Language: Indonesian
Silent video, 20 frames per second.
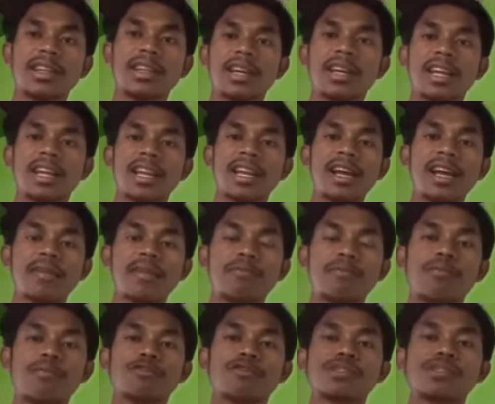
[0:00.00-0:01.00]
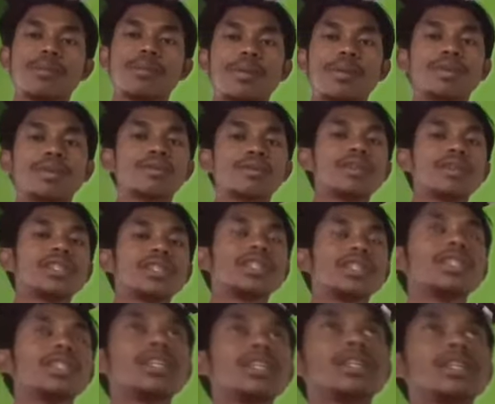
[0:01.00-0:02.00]
karena fungsi papan tulis
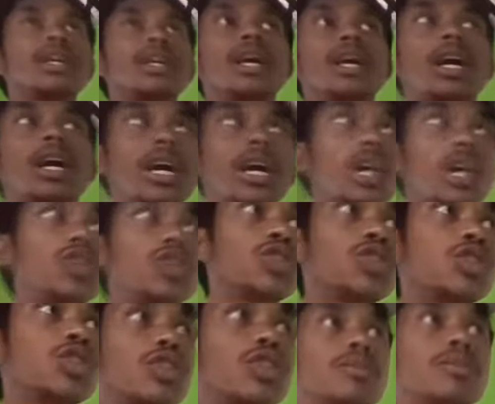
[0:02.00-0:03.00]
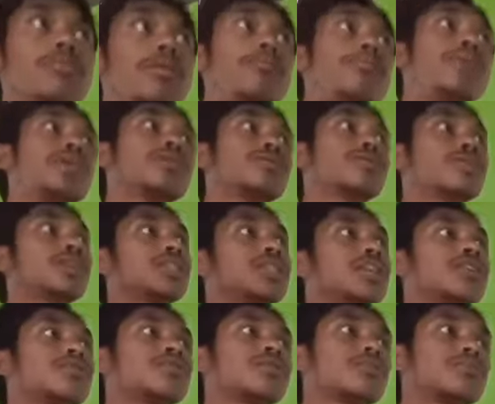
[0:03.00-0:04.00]
ini uh, untuk membantu
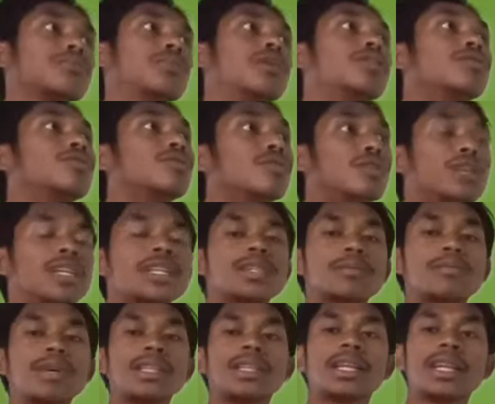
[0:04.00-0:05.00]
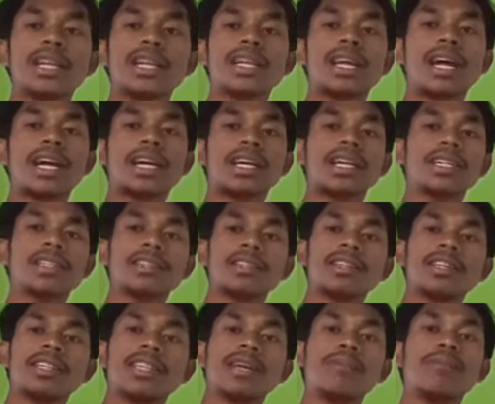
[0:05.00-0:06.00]
kita untuk menulis materi yang akan
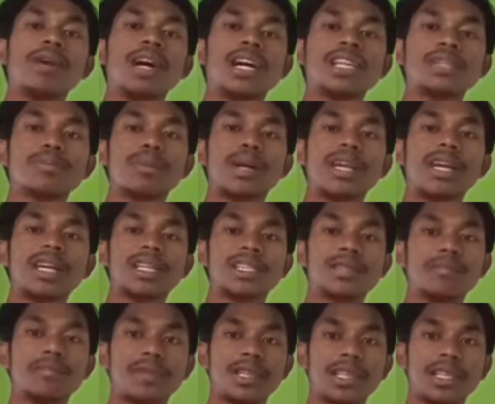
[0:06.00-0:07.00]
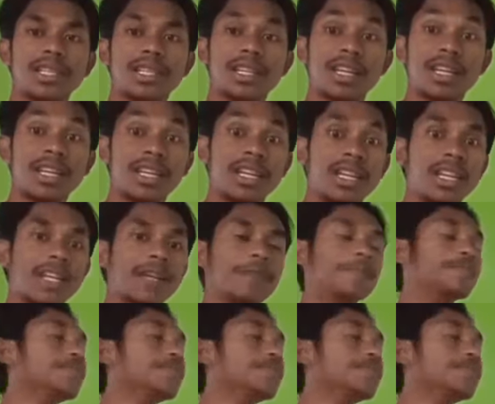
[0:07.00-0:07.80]
kita bahas pada kesempatan kali ini.